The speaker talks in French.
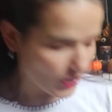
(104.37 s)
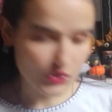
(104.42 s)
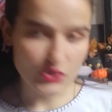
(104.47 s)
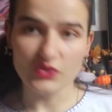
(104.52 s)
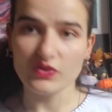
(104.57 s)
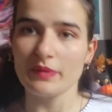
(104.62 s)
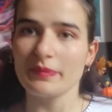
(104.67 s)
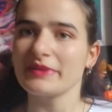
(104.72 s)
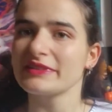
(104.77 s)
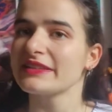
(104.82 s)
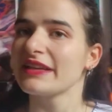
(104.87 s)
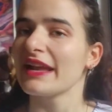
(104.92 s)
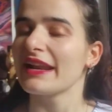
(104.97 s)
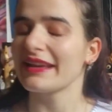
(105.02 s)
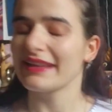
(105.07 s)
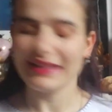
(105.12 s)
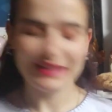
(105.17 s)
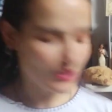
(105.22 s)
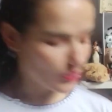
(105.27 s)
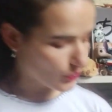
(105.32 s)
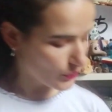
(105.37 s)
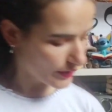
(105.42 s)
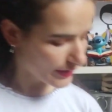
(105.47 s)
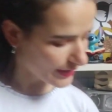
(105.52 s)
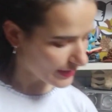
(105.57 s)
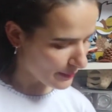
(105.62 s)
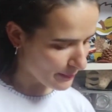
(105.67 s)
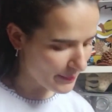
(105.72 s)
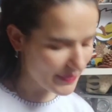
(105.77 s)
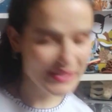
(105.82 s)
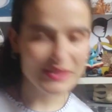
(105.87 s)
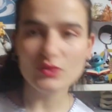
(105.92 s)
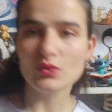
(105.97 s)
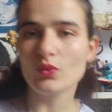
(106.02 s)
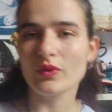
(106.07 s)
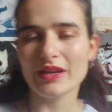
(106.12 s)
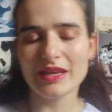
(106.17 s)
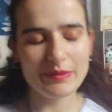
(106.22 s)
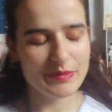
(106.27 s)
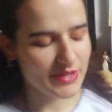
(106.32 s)
Ensuite, on va passer à la catégorie
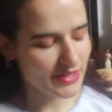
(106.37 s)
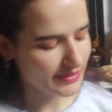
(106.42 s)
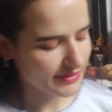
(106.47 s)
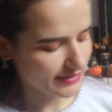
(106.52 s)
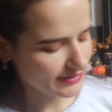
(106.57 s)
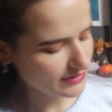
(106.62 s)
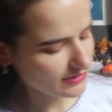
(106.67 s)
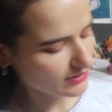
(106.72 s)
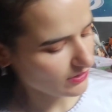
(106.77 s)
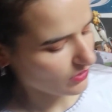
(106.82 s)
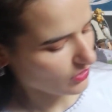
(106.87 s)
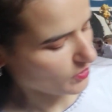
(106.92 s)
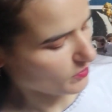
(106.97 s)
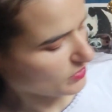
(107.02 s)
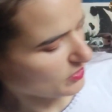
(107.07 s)
maison et bien-être. On